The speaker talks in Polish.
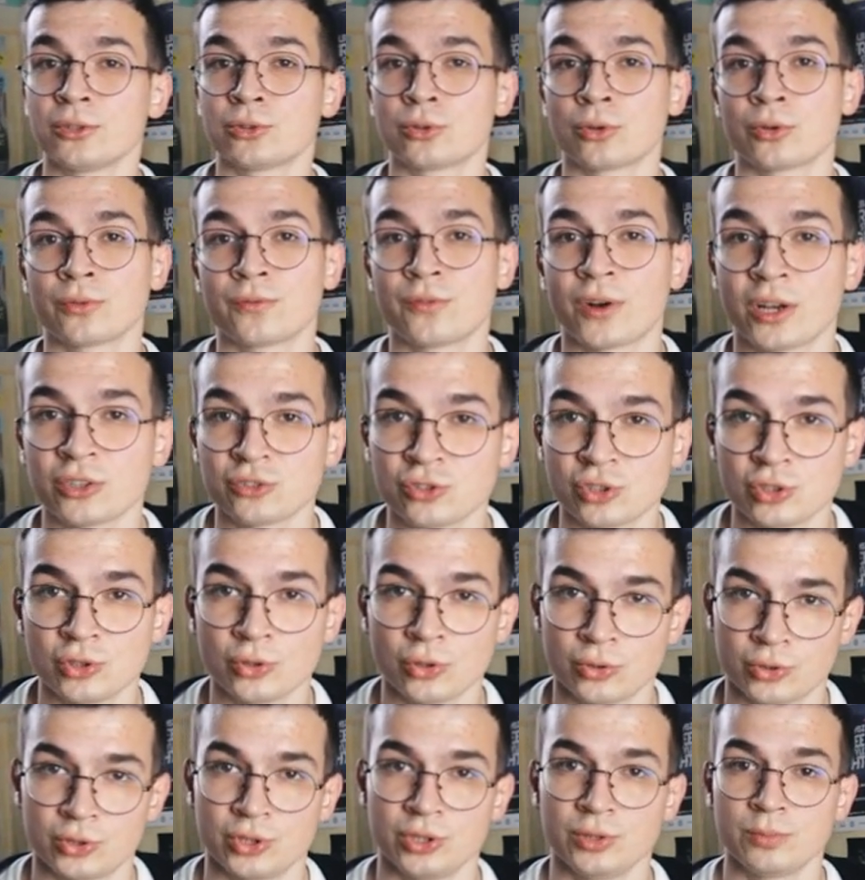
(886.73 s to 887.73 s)
to Wasze
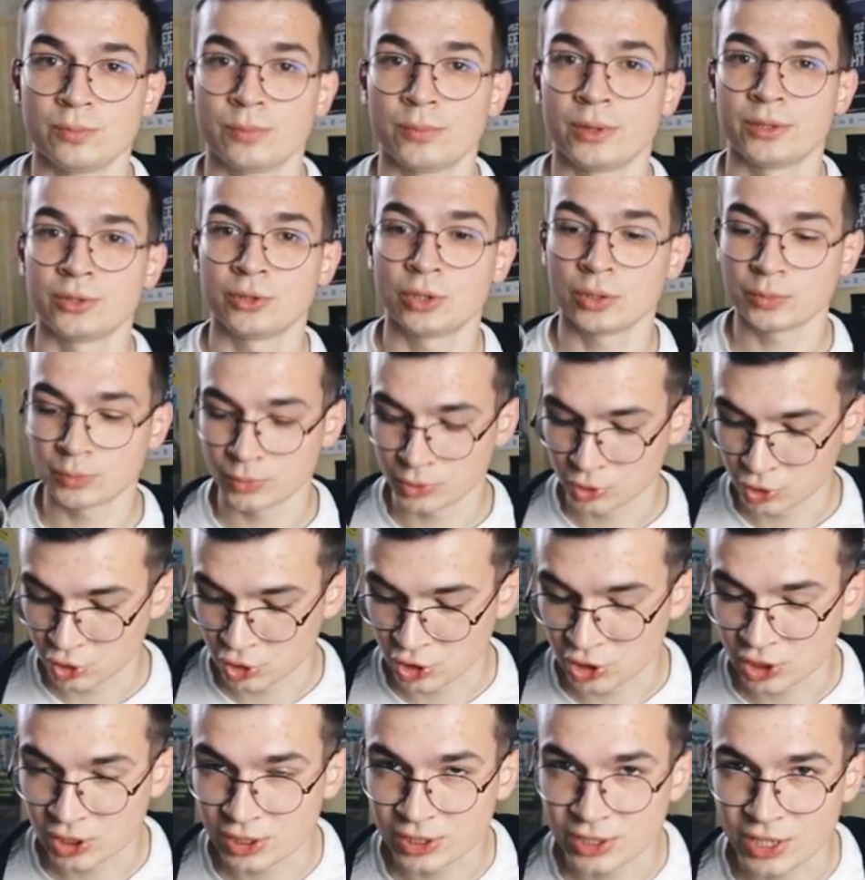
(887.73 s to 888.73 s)
nogi będą
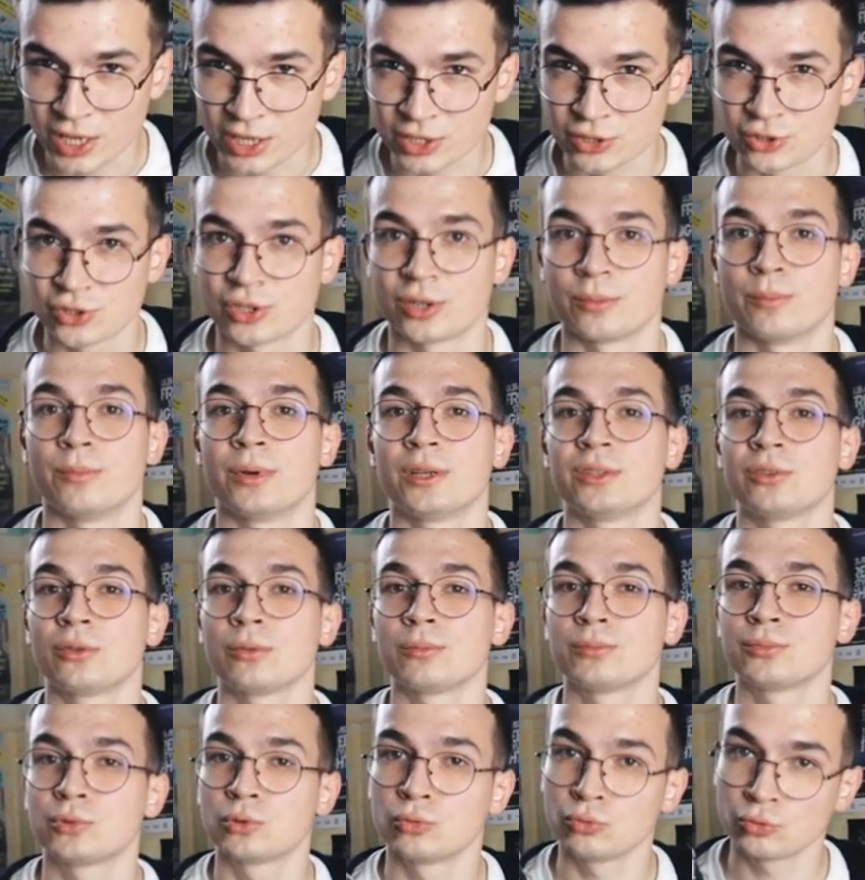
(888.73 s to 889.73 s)
silniejsze,
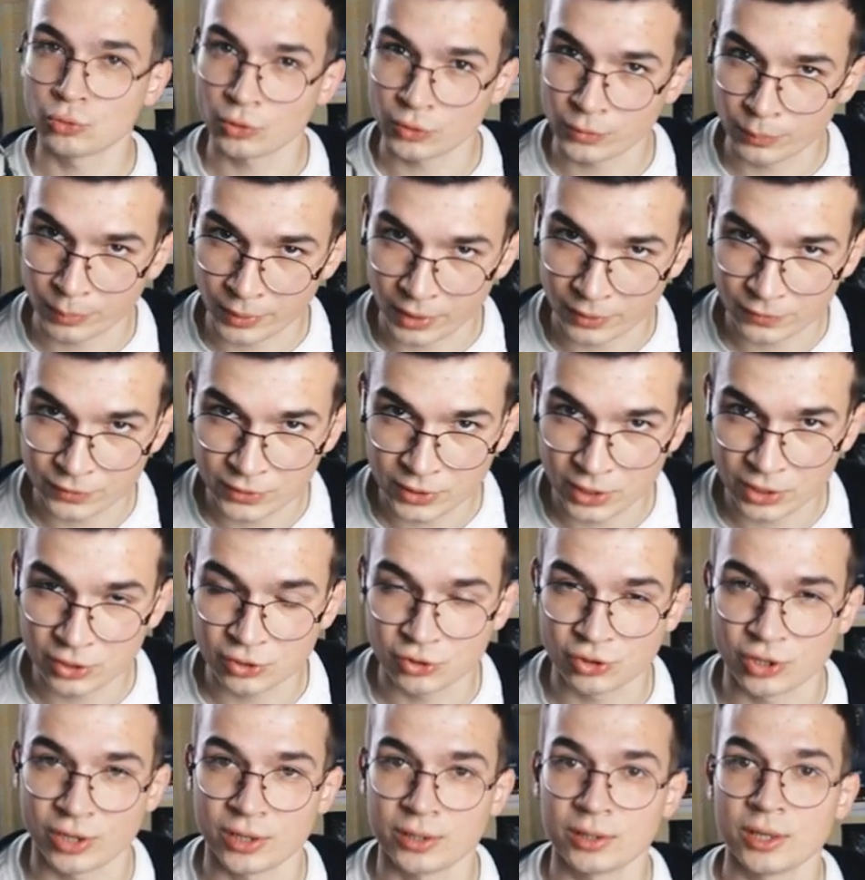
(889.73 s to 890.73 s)
będą dużo
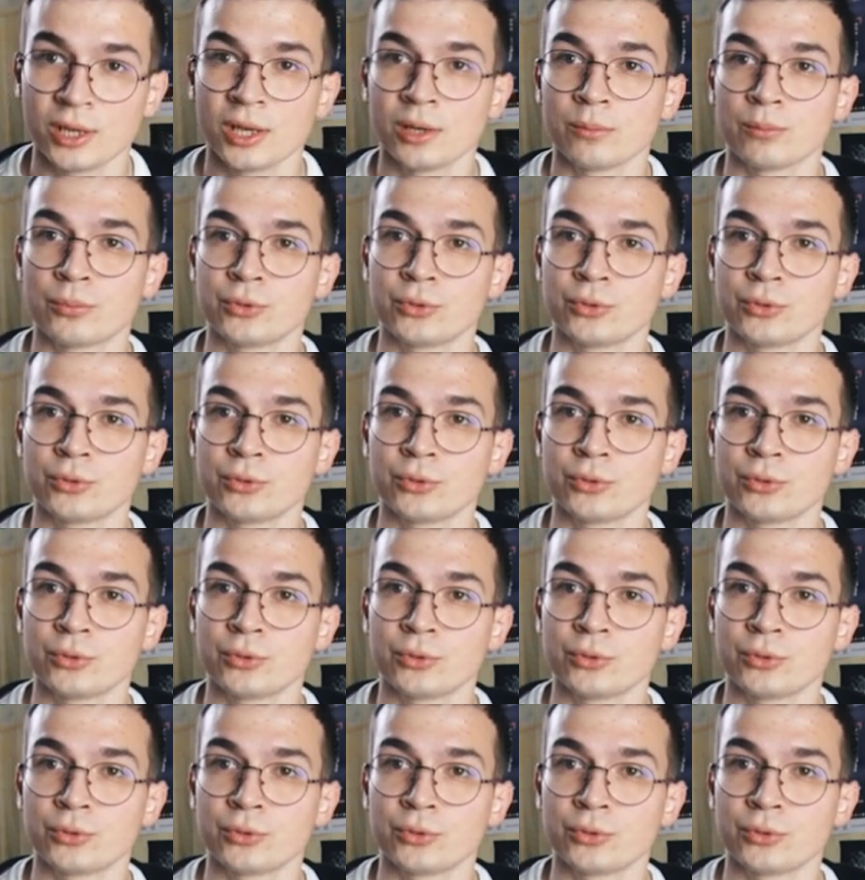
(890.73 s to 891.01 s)
sprawniejsze,